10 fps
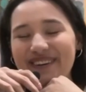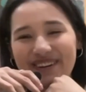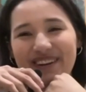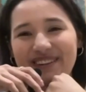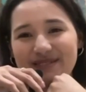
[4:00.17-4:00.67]

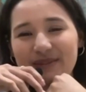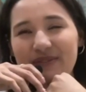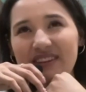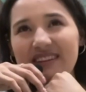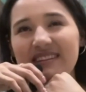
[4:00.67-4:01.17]
julio del
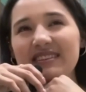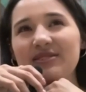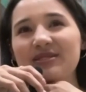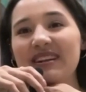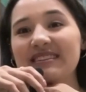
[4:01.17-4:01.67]
2023,
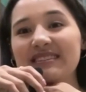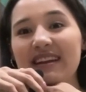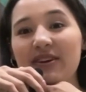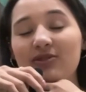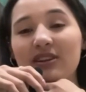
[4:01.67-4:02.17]
entonces les
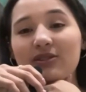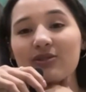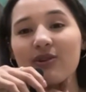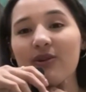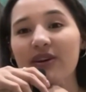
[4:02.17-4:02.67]
estaré
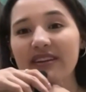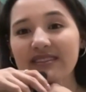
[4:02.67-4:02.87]
contando todo lo que